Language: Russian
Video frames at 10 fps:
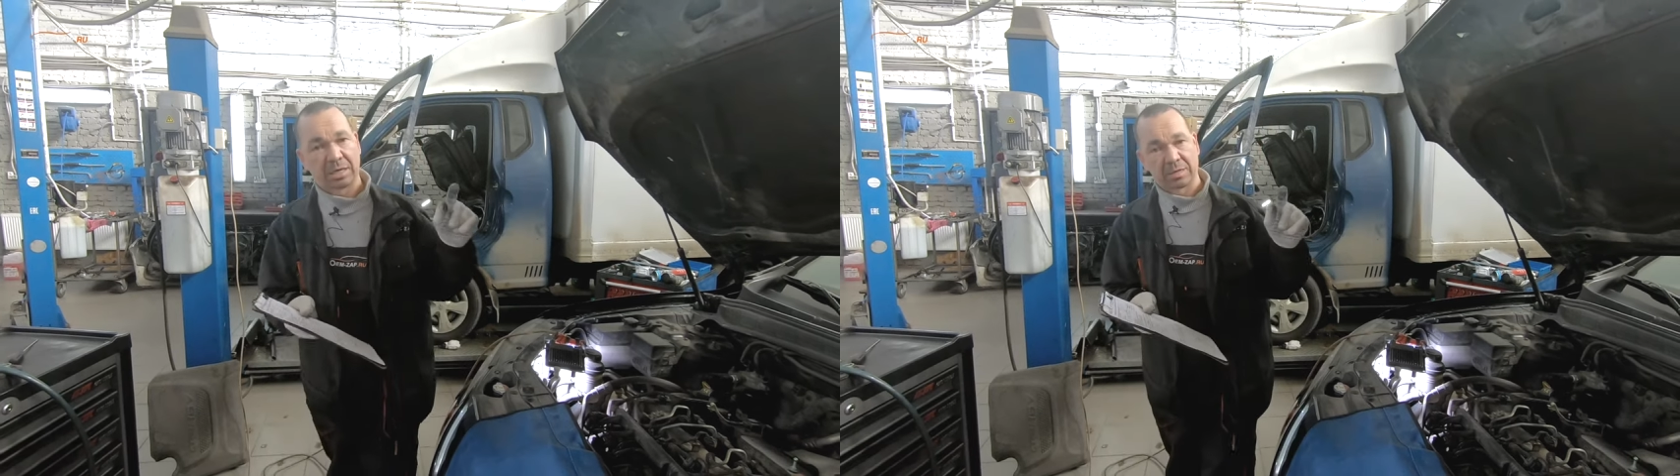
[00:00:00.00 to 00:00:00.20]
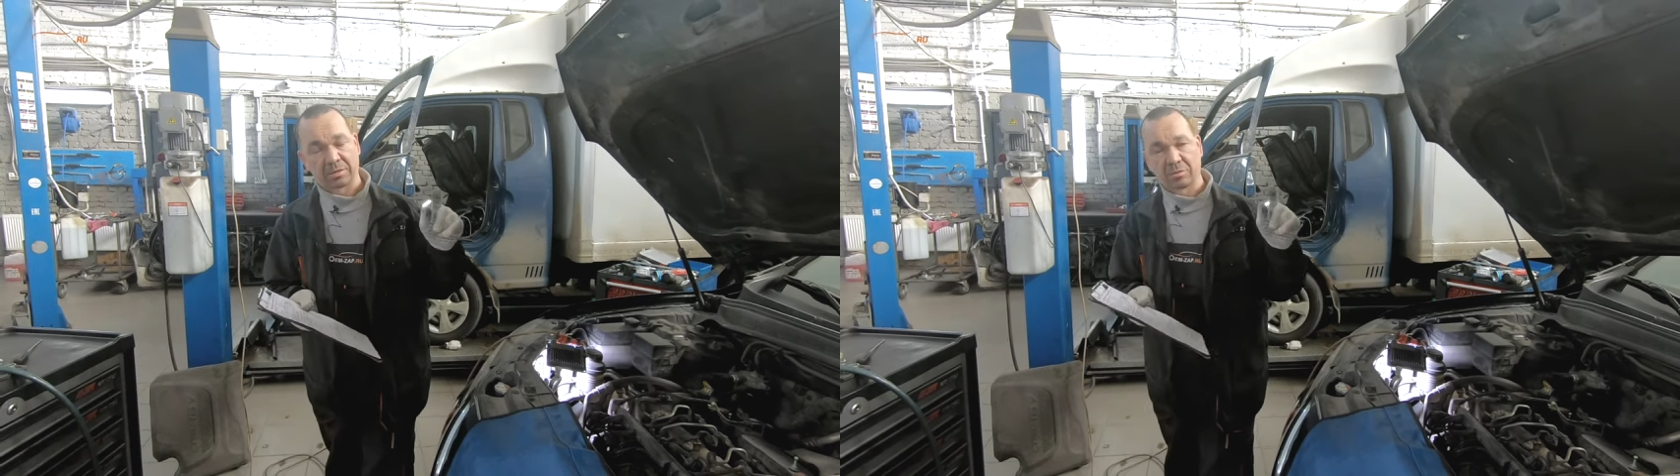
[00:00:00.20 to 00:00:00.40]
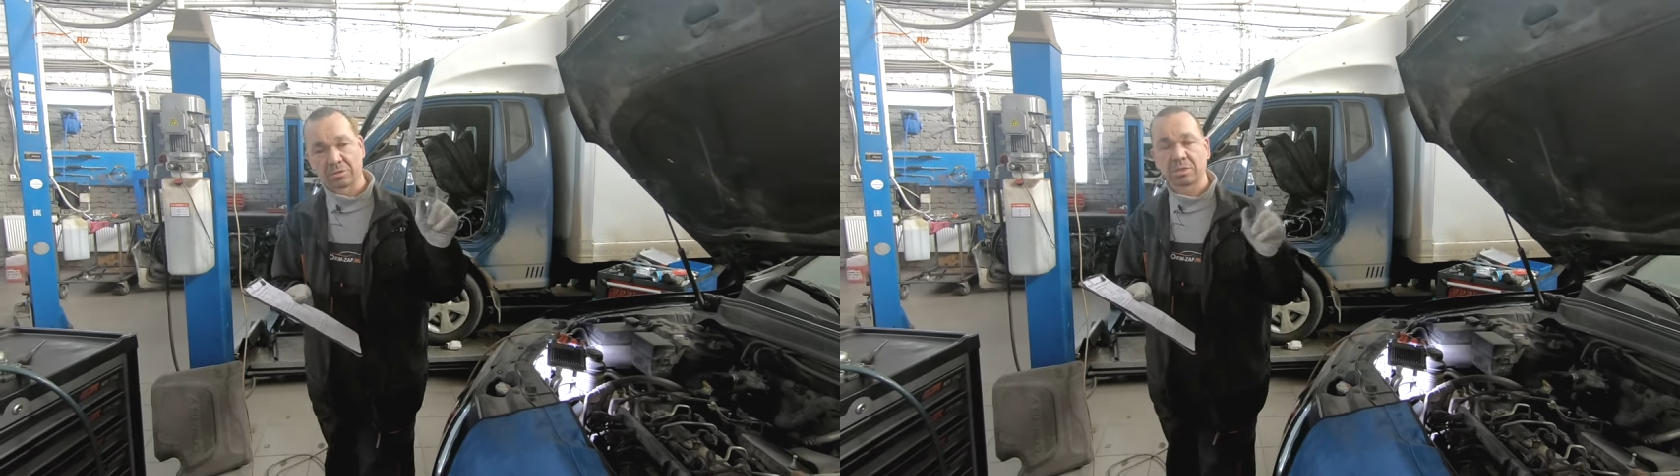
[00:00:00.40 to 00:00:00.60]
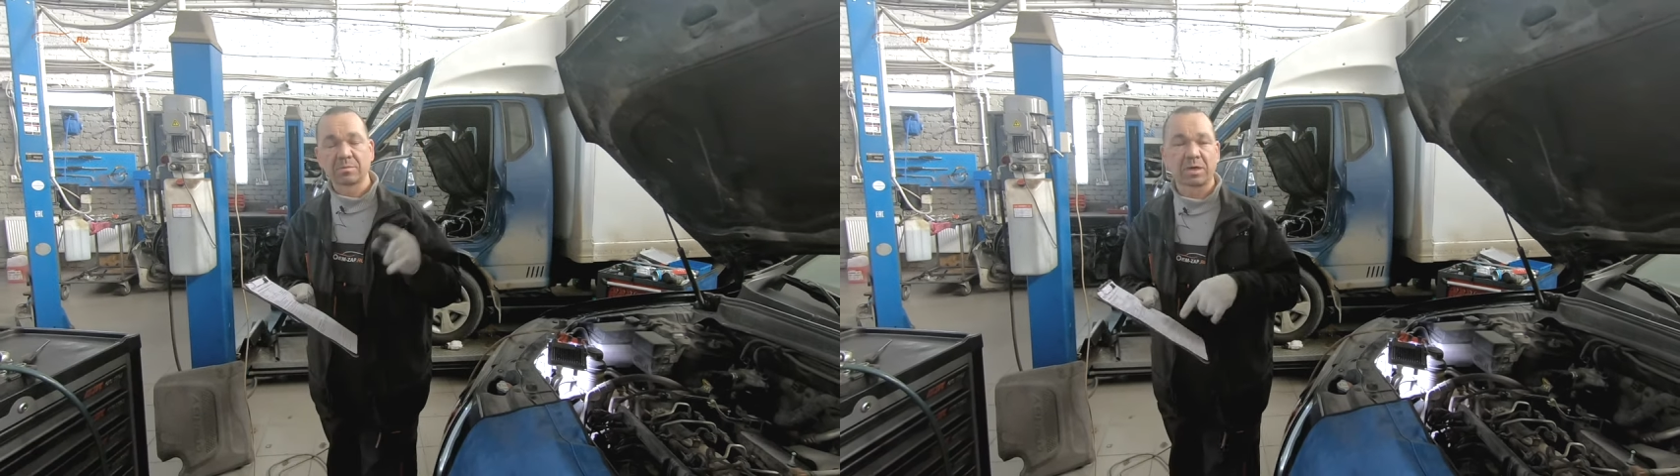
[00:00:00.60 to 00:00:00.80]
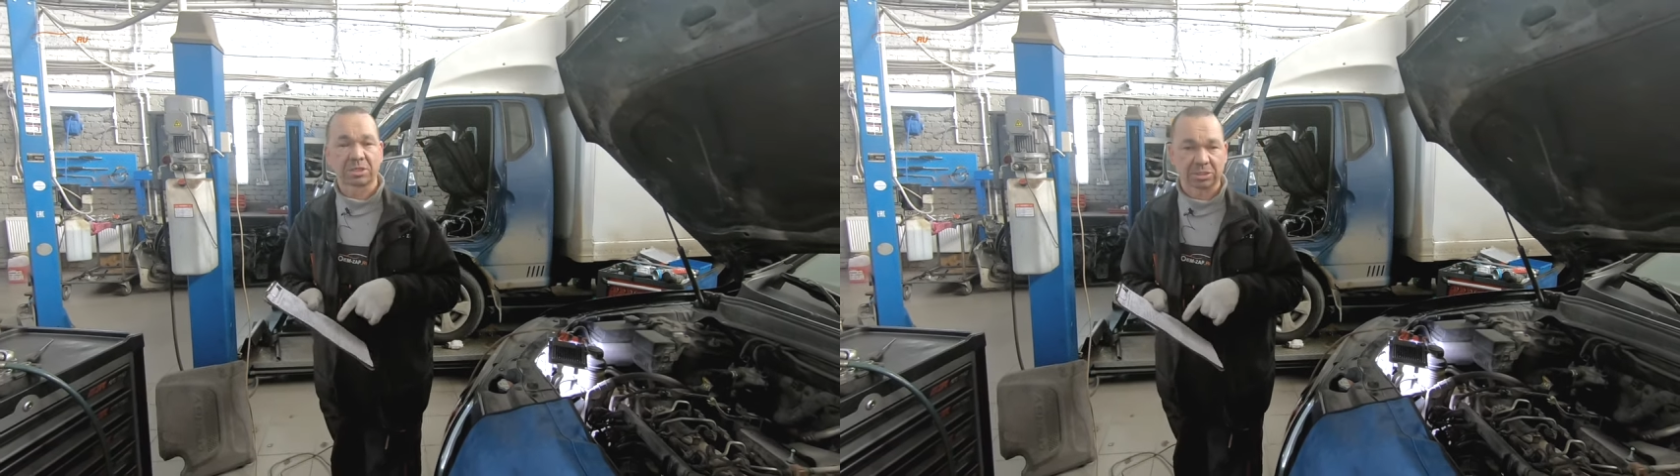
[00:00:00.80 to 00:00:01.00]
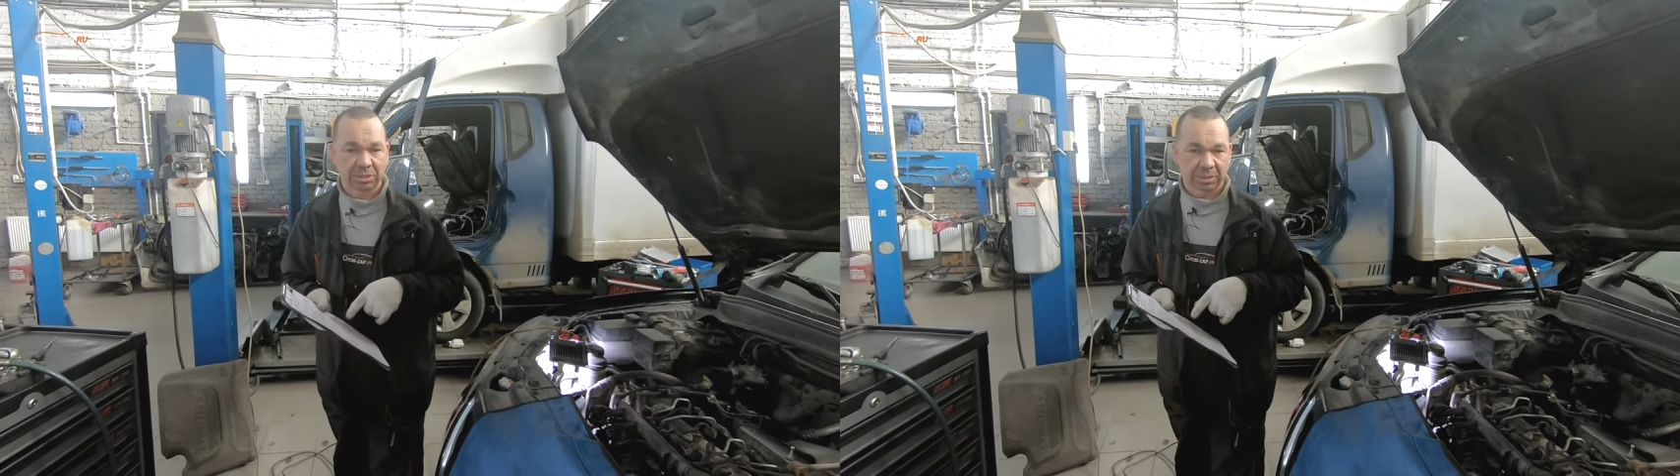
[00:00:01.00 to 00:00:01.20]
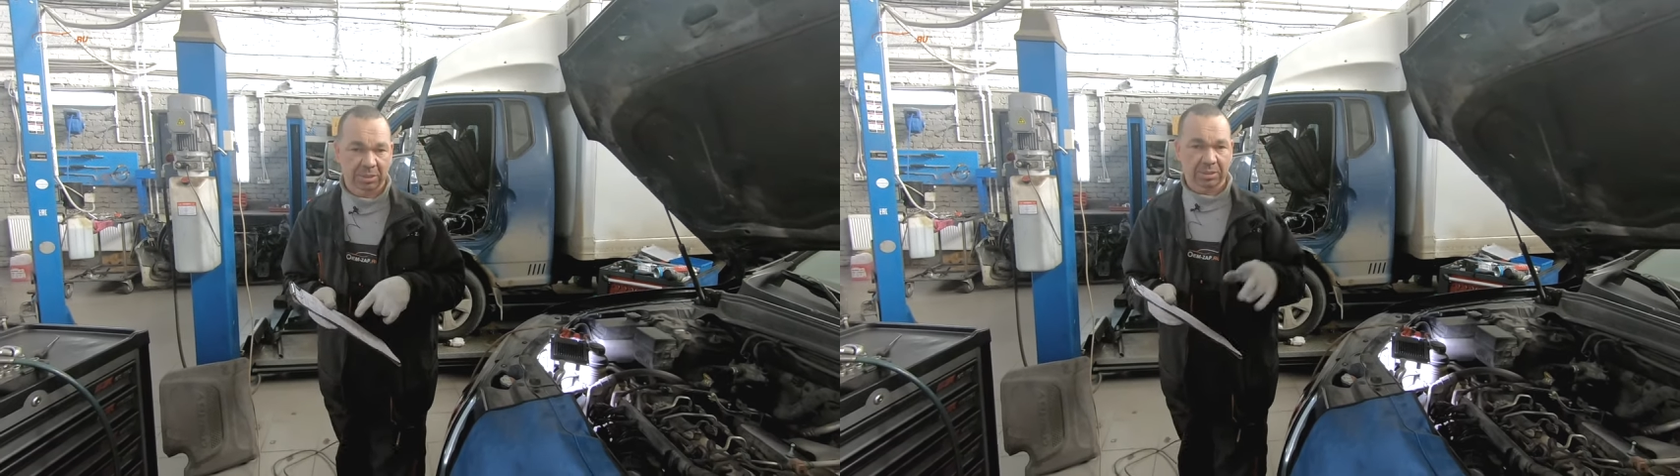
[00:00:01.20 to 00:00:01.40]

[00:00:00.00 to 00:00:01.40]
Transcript: глохнет машина,